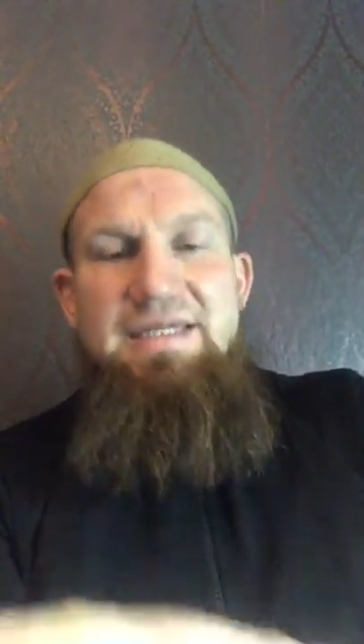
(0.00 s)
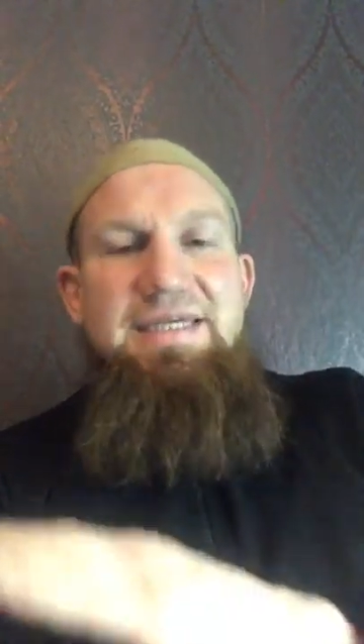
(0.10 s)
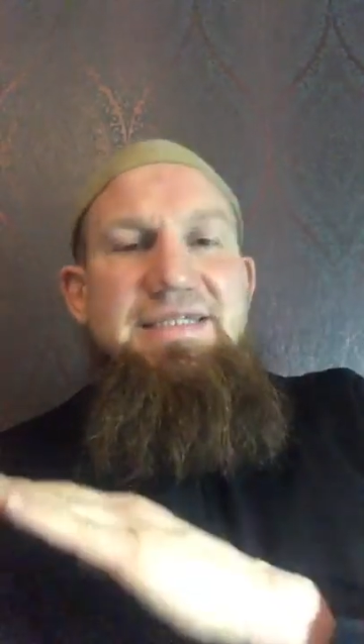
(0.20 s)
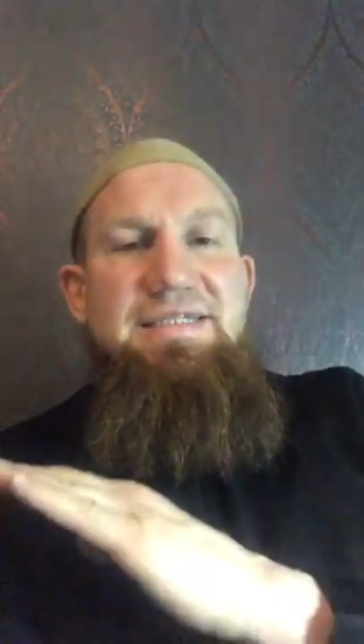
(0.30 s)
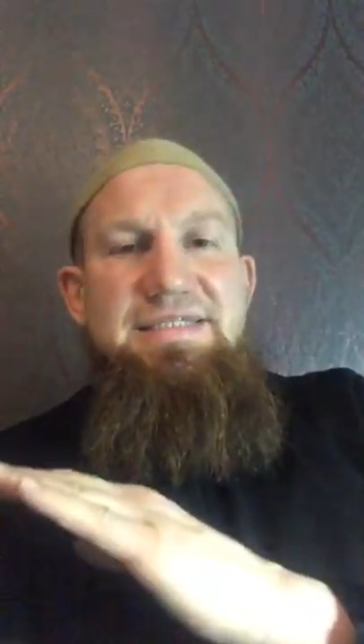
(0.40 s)

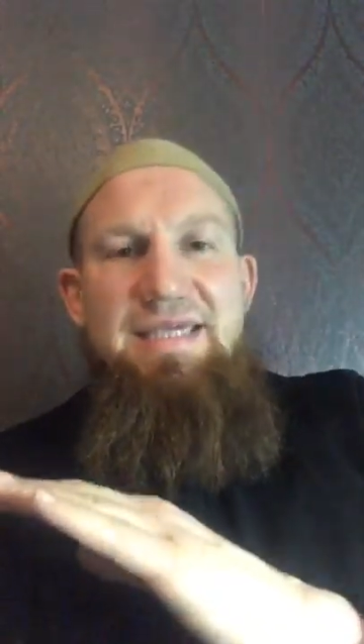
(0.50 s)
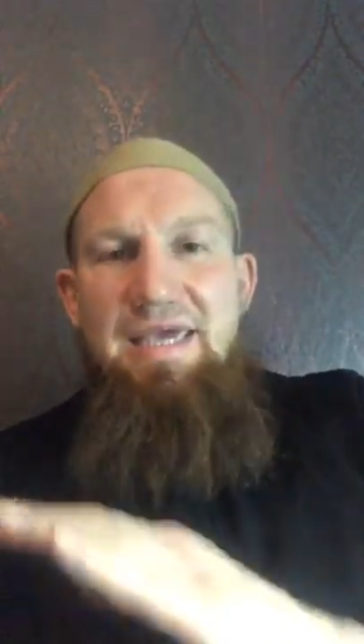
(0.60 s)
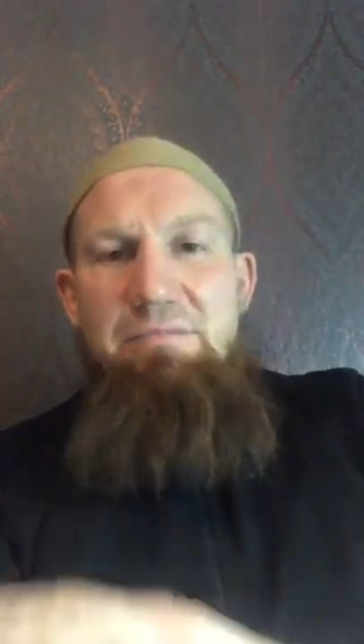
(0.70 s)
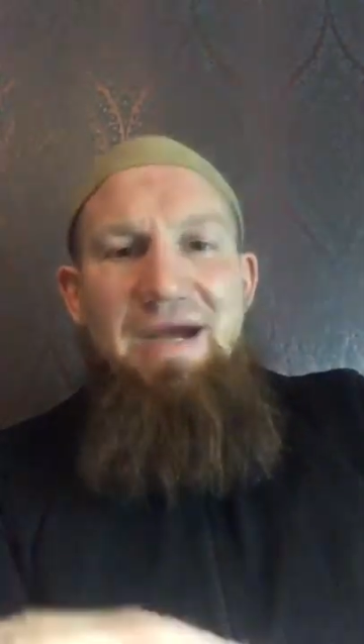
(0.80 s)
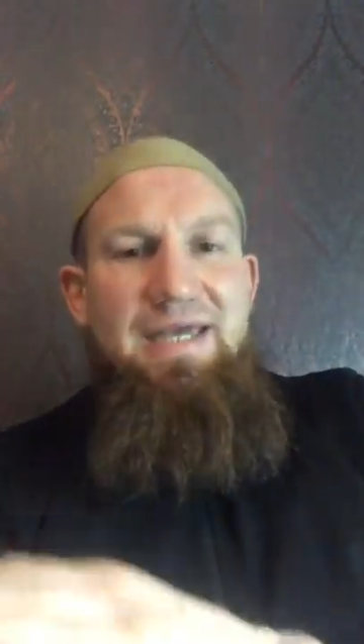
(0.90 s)
dieses
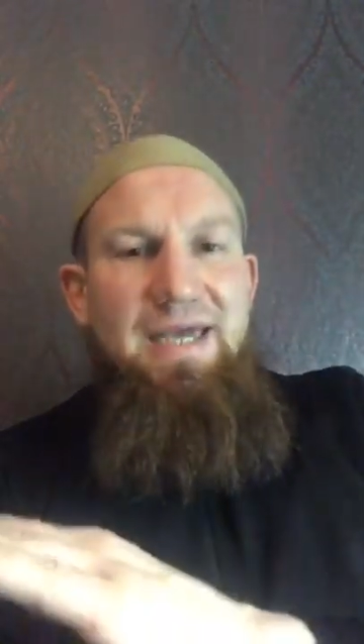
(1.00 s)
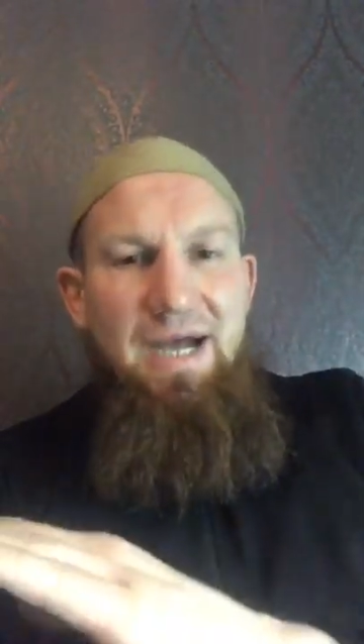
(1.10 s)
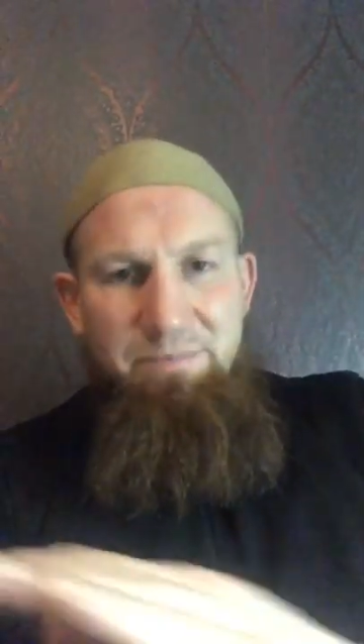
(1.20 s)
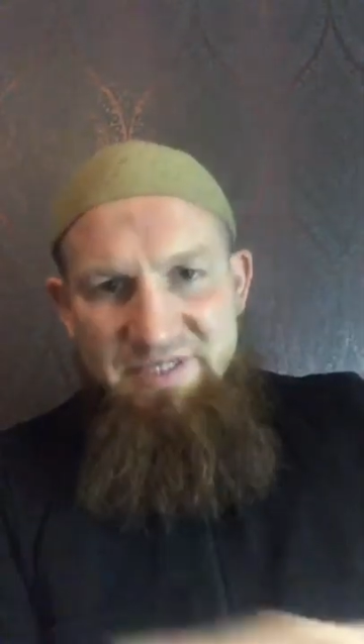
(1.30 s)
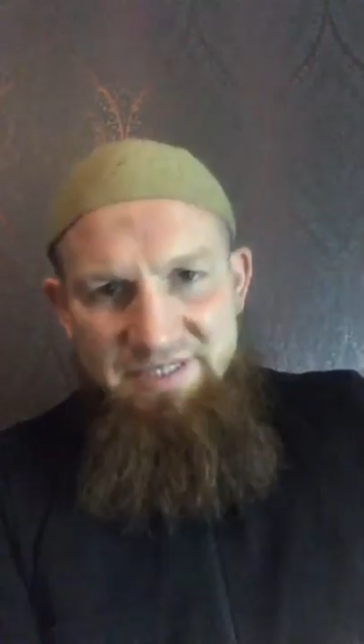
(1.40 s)
Thema
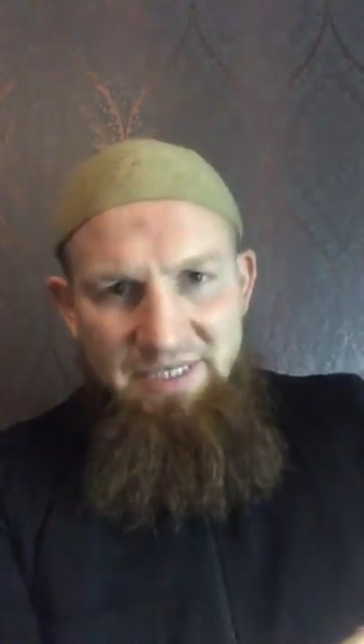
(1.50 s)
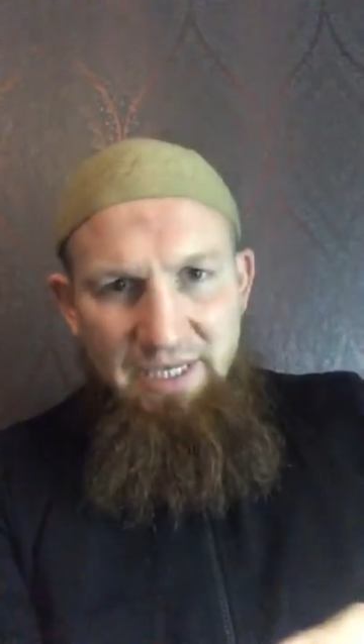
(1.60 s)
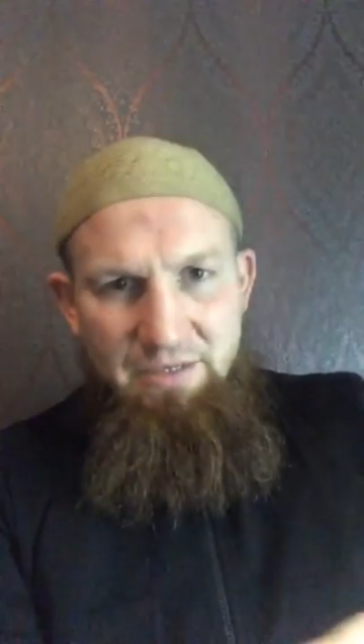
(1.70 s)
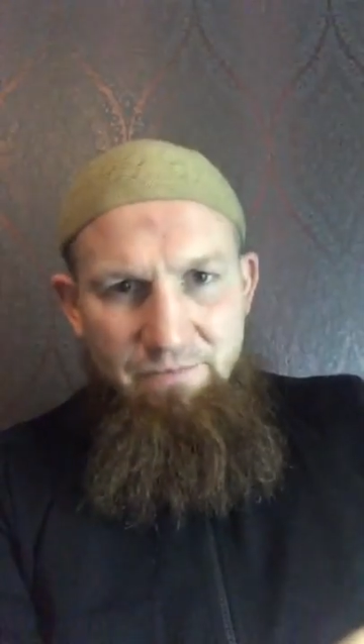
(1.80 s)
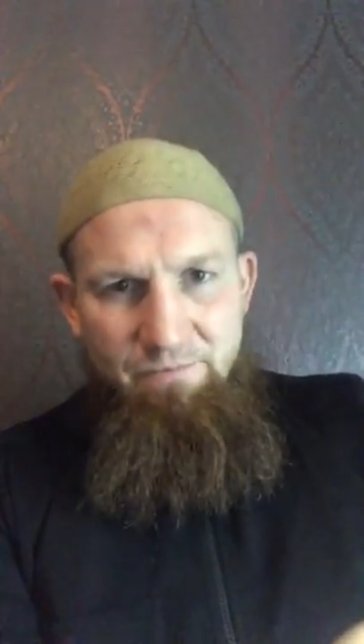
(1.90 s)
gab es nie.